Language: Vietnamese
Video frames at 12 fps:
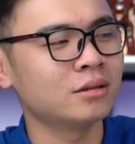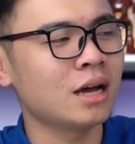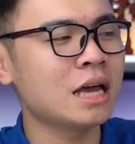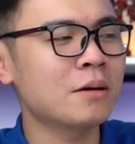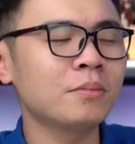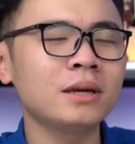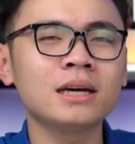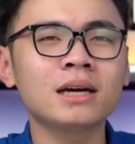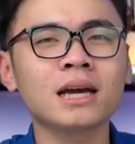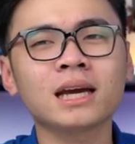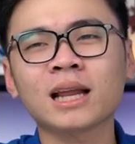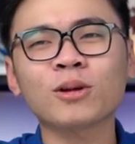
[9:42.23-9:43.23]
a em đê
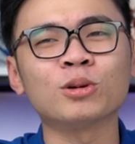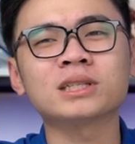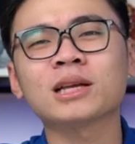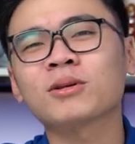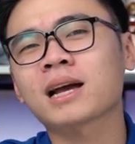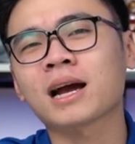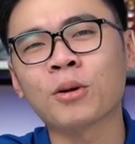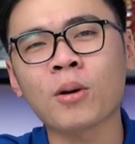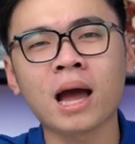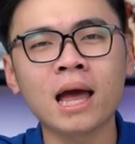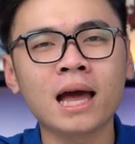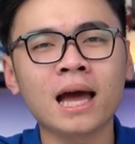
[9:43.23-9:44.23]
gây nghẽn cổ chai cho card đồ
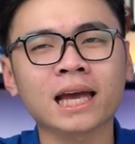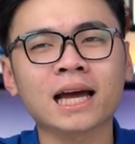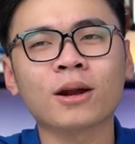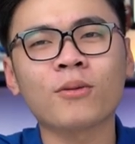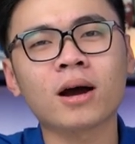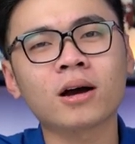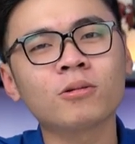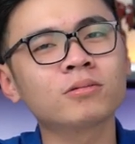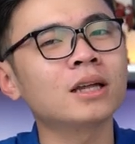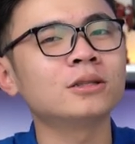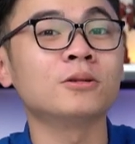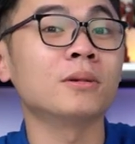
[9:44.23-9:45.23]
họa, hay card đồ họa không
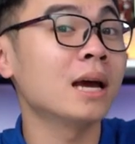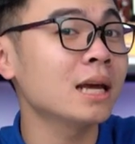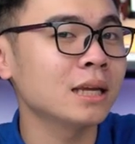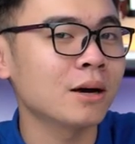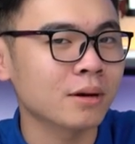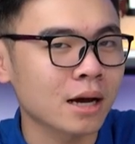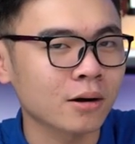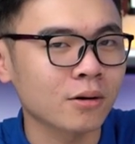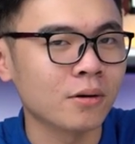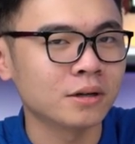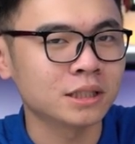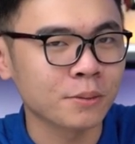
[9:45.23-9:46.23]
tận dụng hết hiệu năng
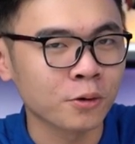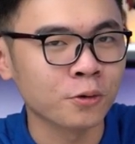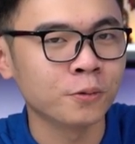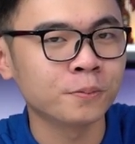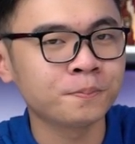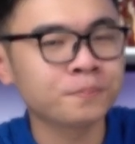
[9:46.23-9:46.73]
của xê pê u.